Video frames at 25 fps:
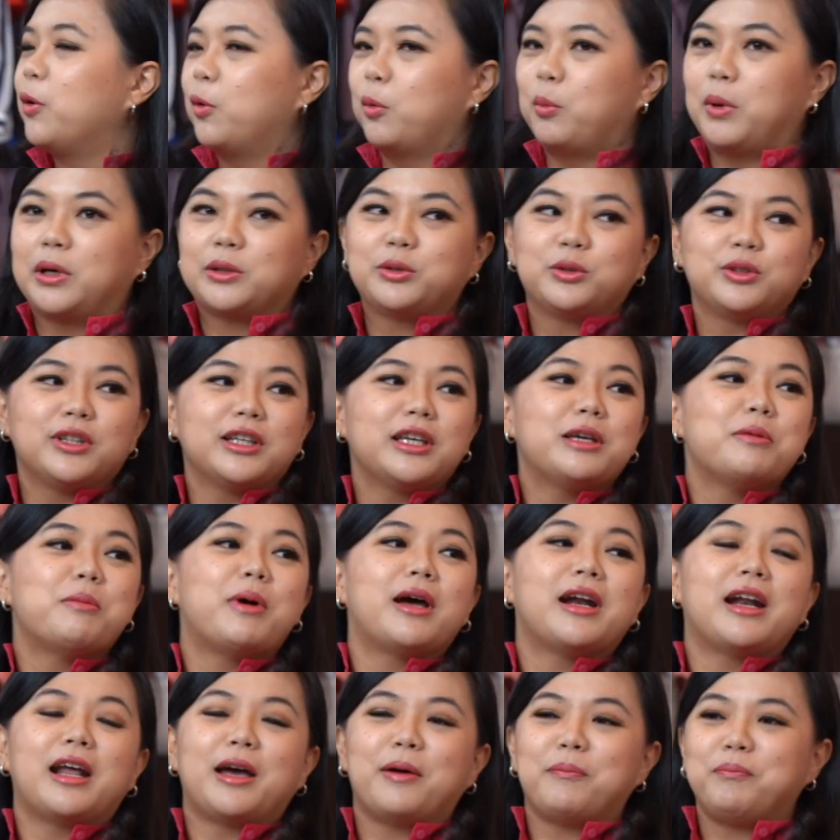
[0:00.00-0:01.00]
loh, maksudnya hmm.
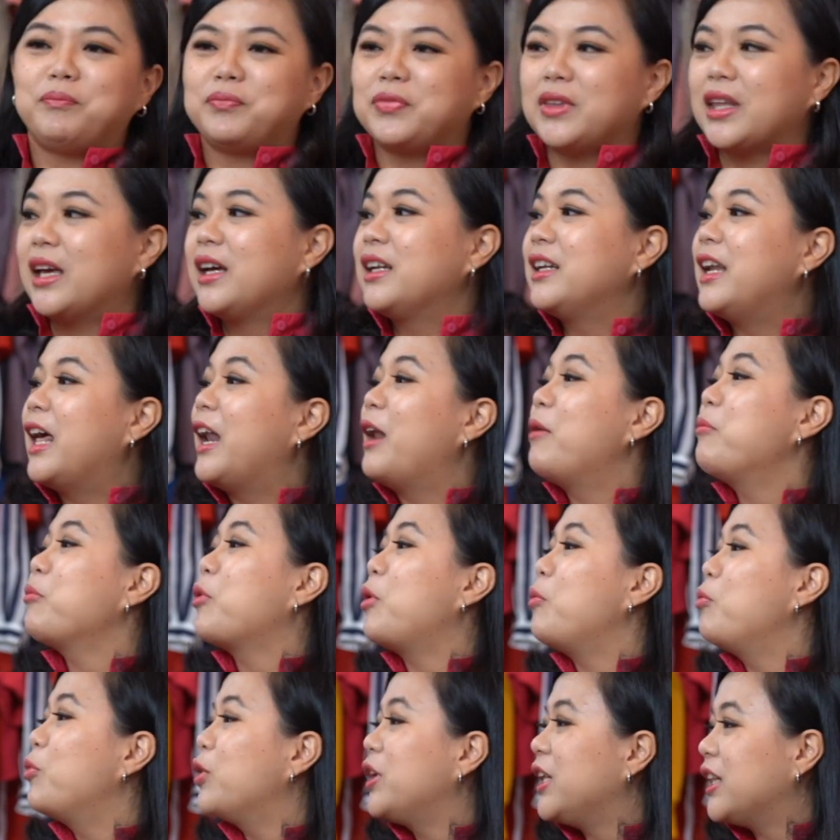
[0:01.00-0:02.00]
gimana? Dalam
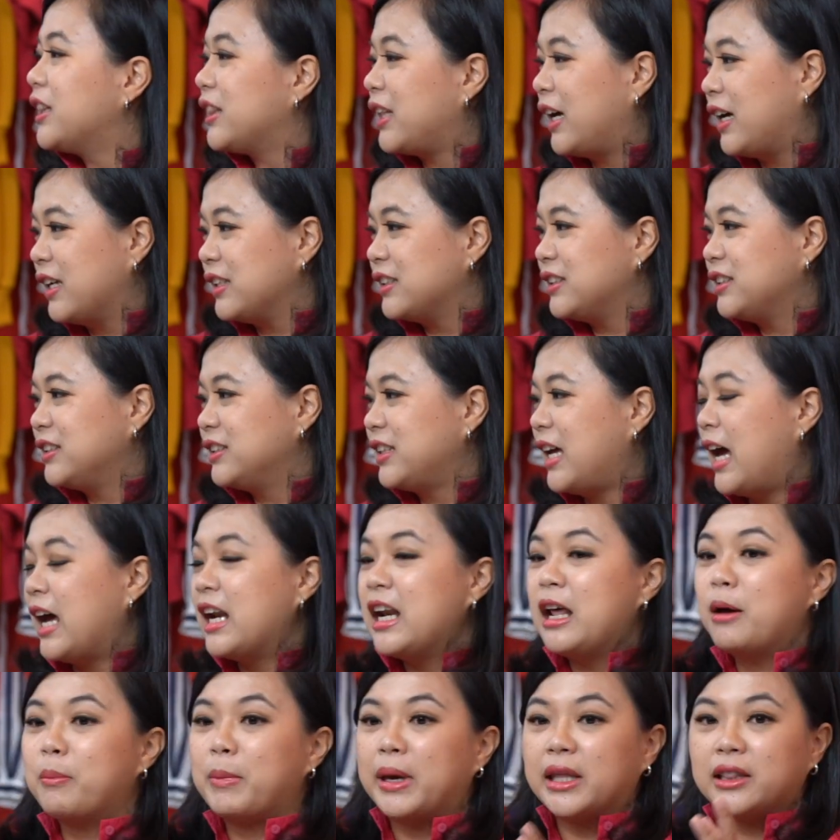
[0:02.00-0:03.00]
komunitas,
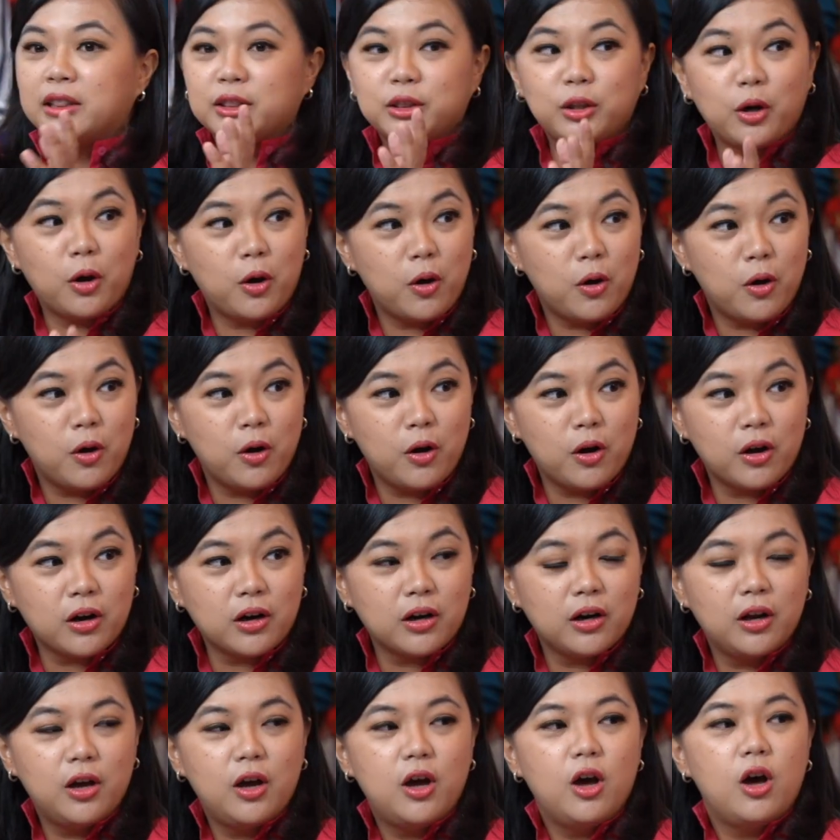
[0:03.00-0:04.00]
ada
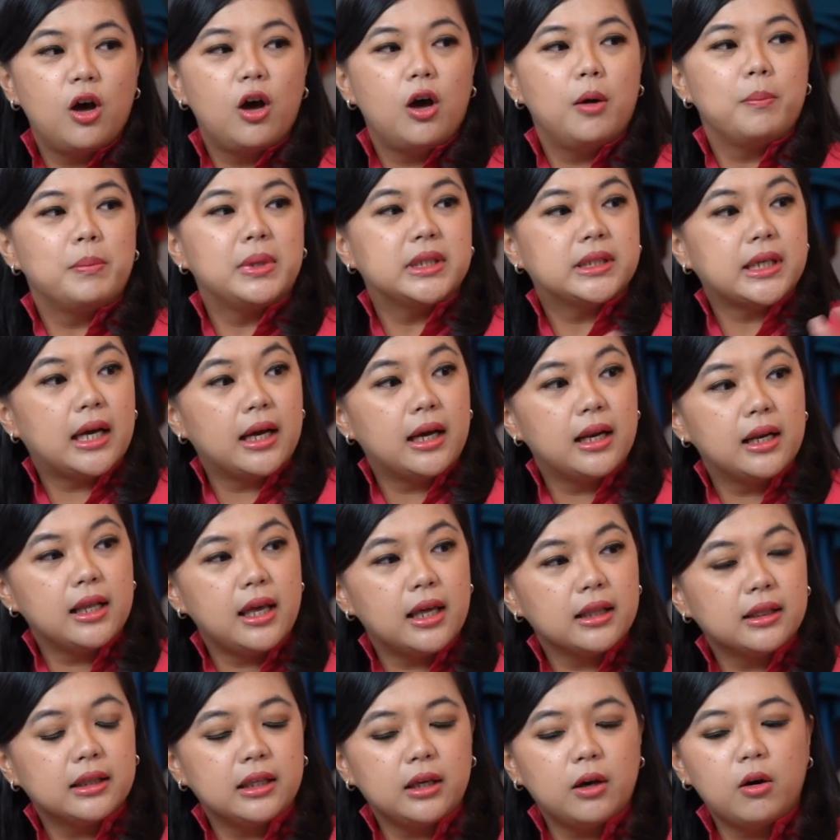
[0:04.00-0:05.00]
mentor, bisa
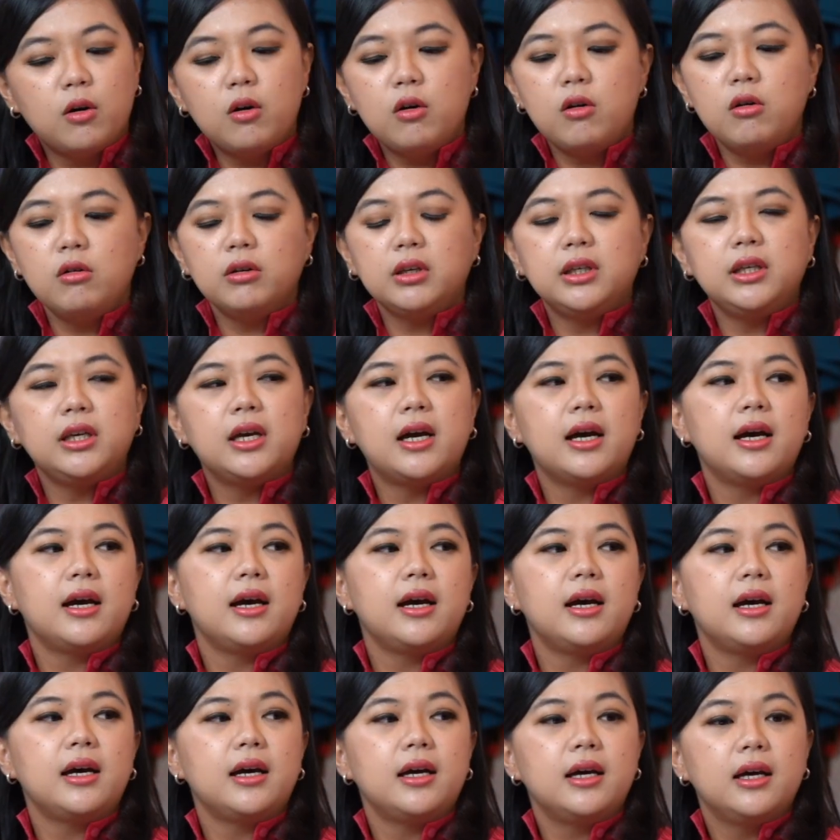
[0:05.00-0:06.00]
ngeliat nih, oh
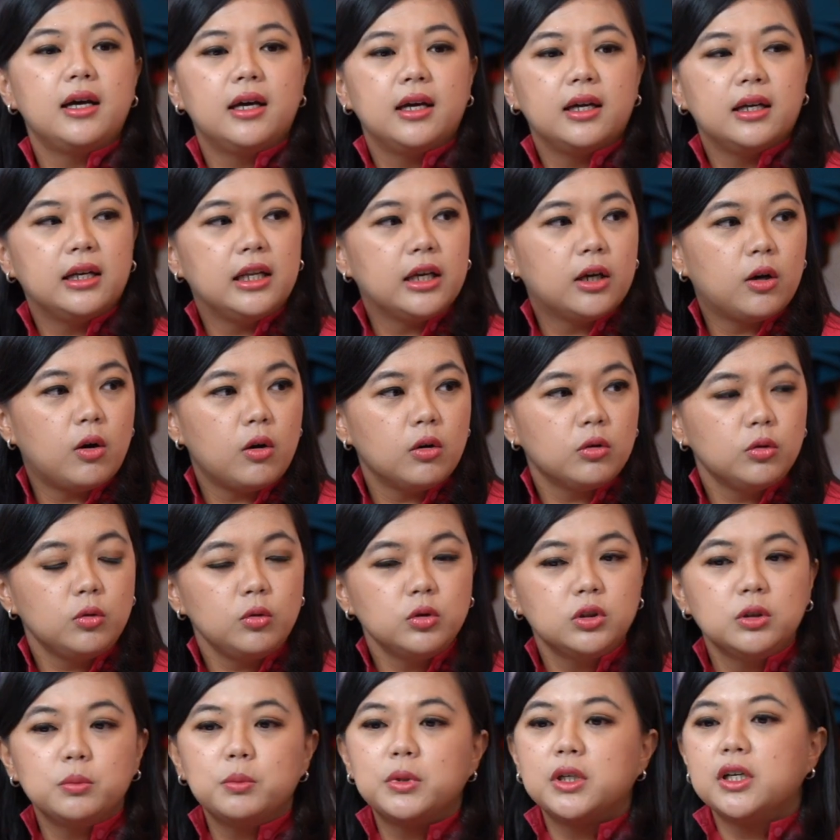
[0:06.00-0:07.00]
iya, Niko
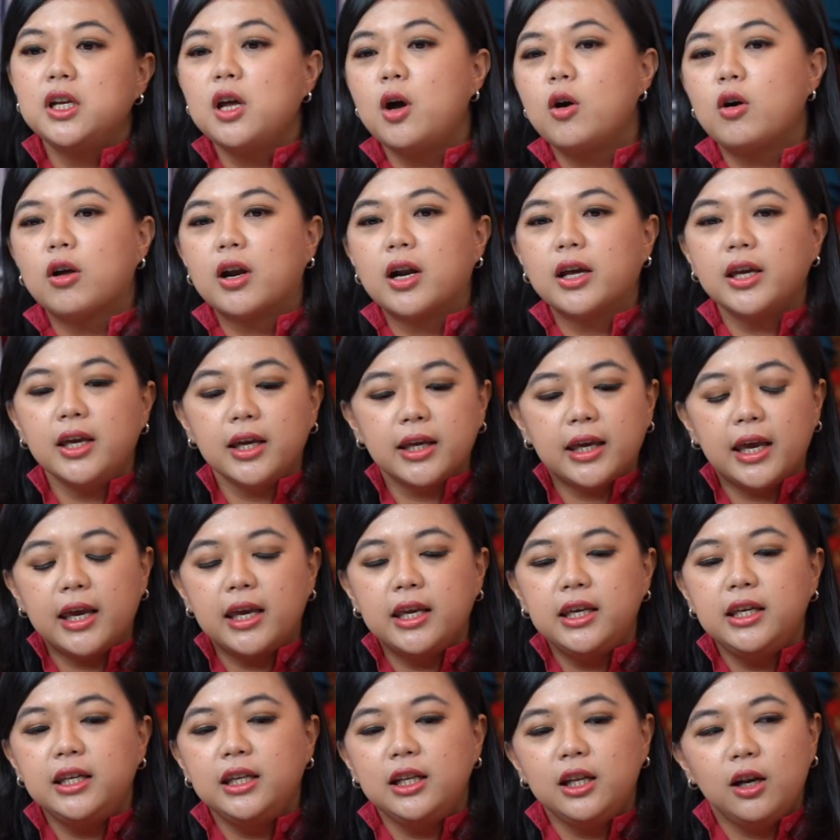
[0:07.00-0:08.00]
tuh sebenarnya orangnya kayak
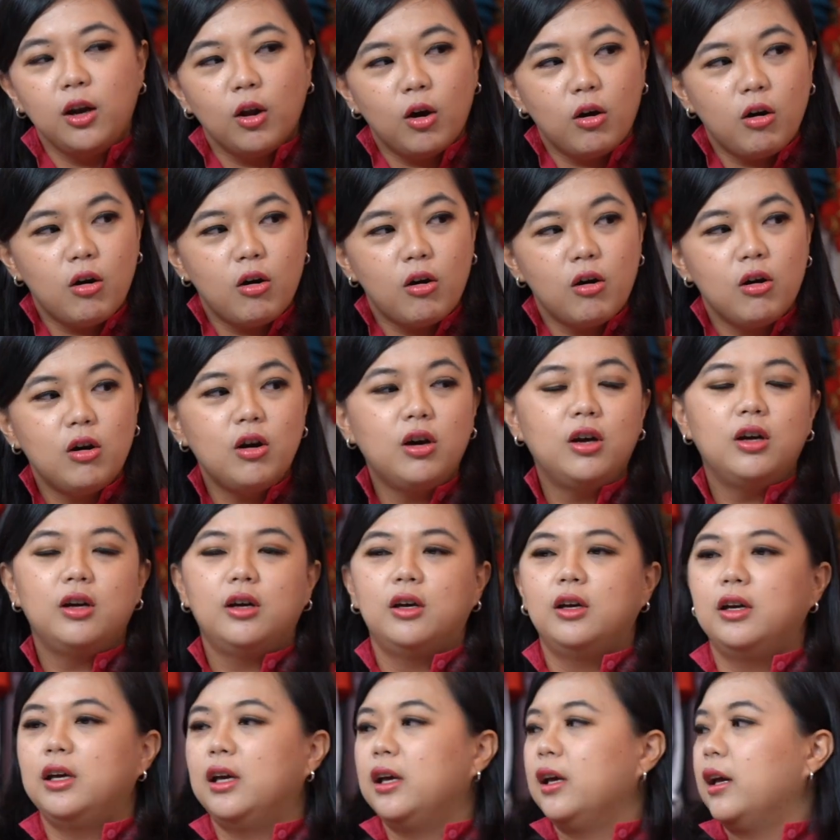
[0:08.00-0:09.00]
gini loh.
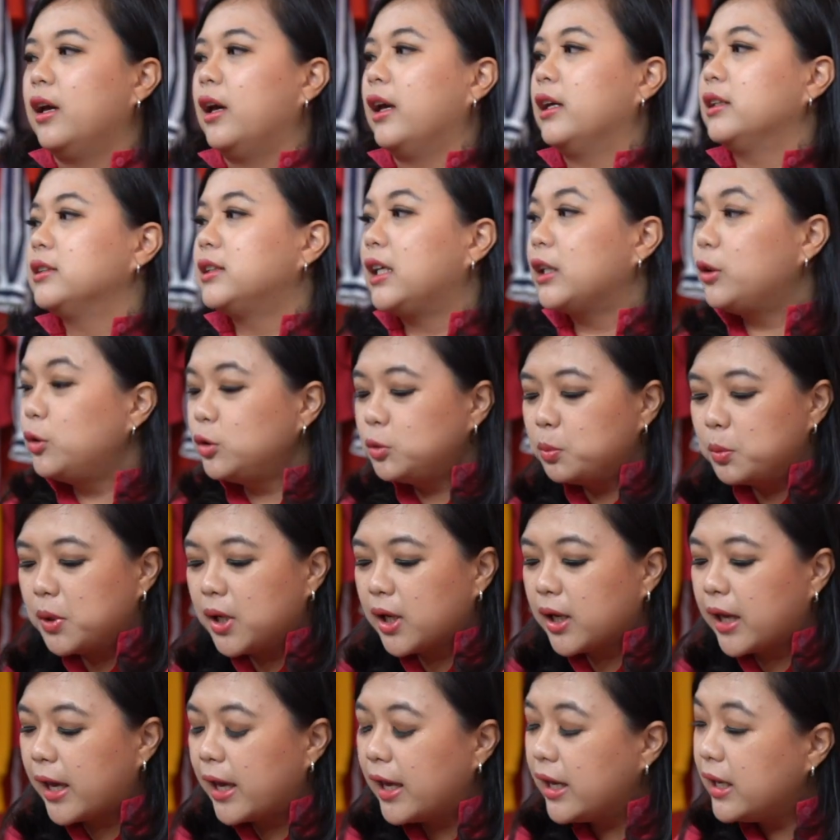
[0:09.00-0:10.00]
Elsa tuh
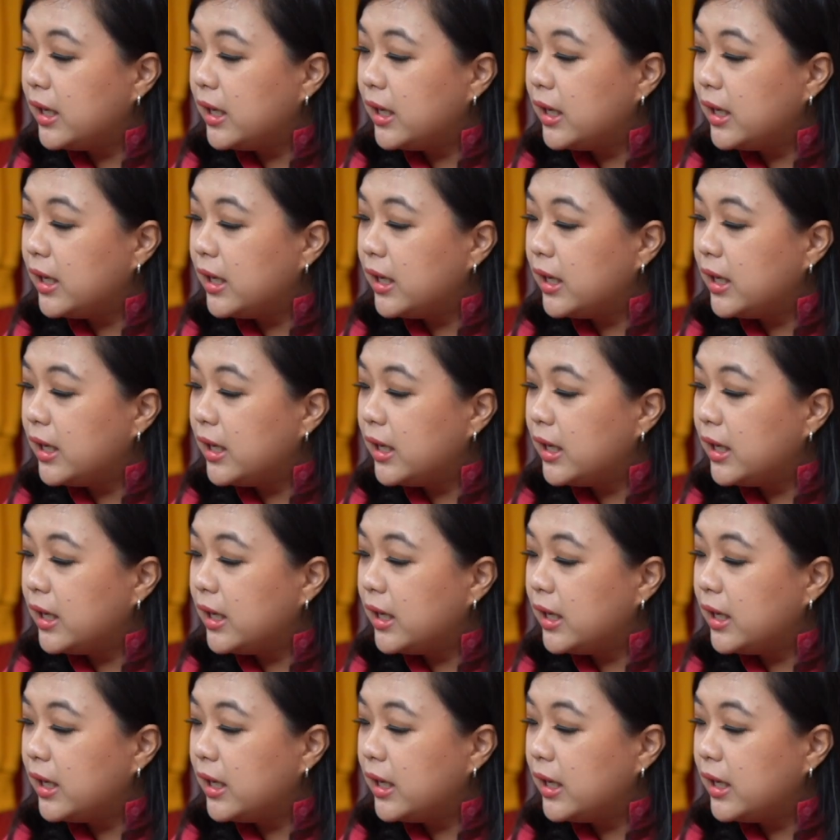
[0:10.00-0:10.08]
sebenarnya kayak